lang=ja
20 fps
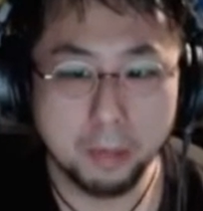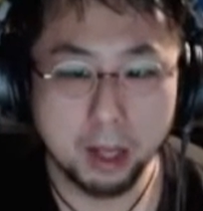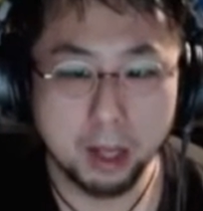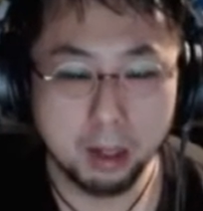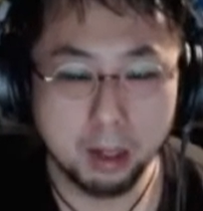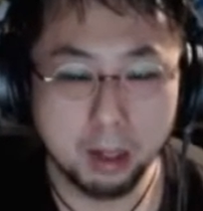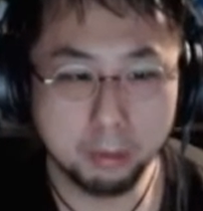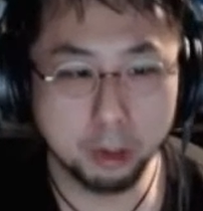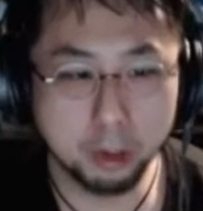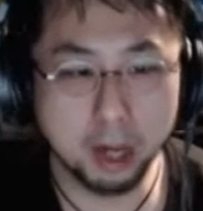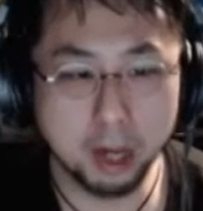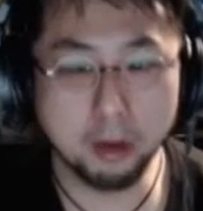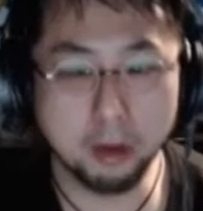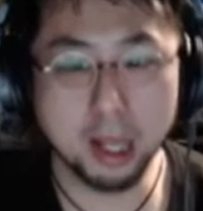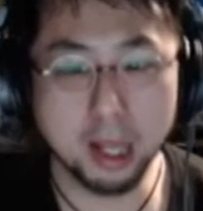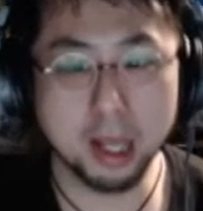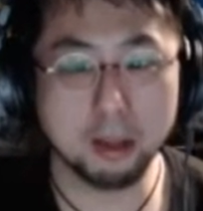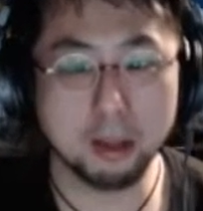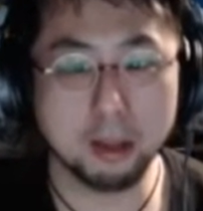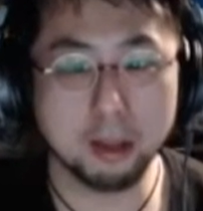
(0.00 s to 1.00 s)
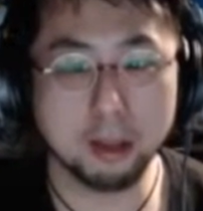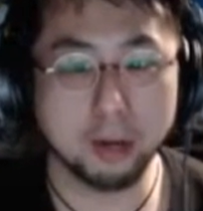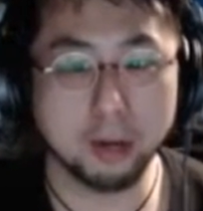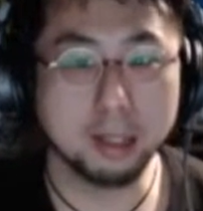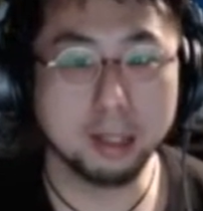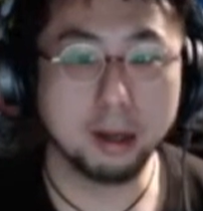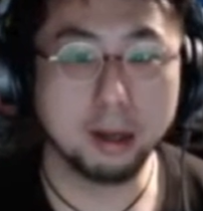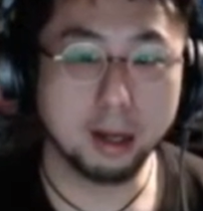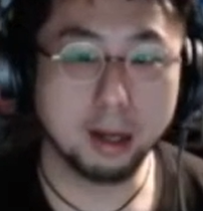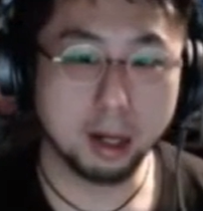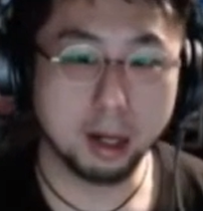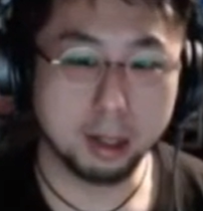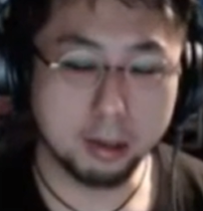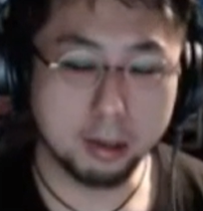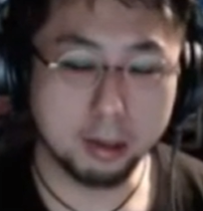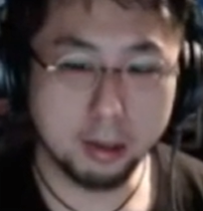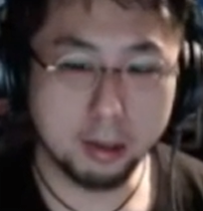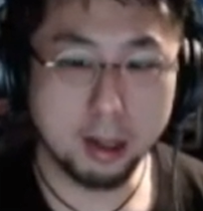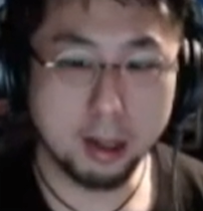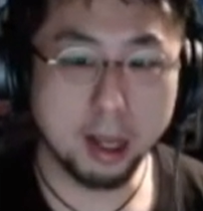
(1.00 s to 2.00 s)
もう治らないの分かってるから、
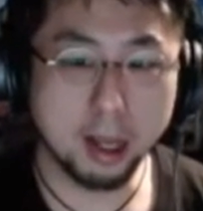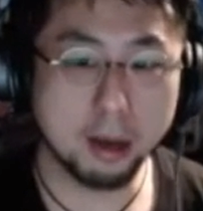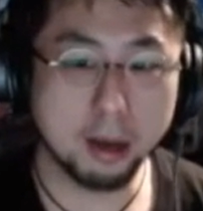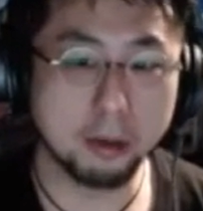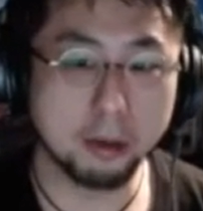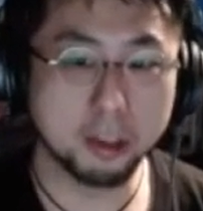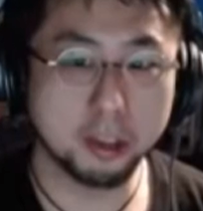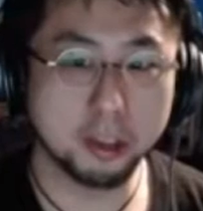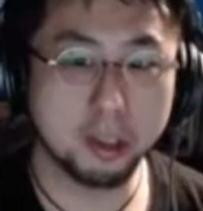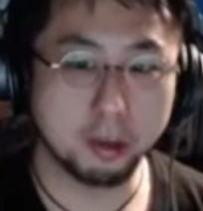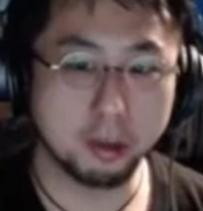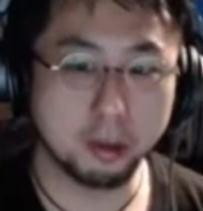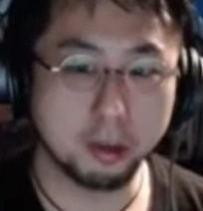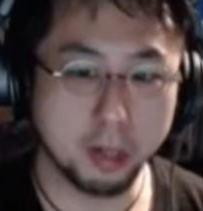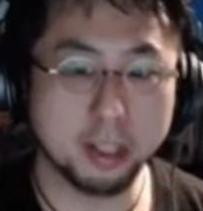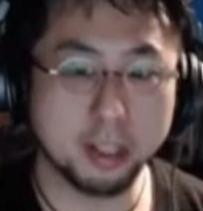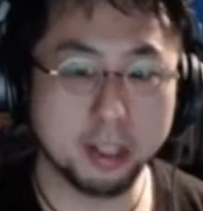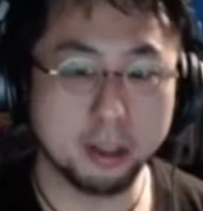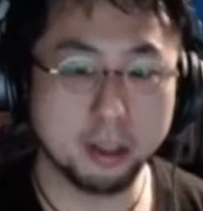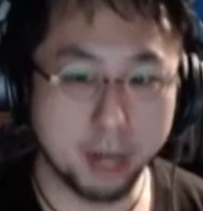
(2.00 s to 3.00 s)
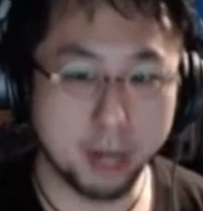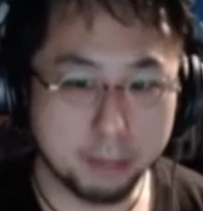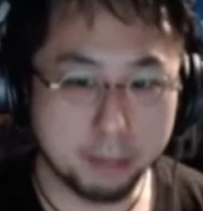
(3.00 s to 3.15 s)
薬だけ欲しいの、患者は。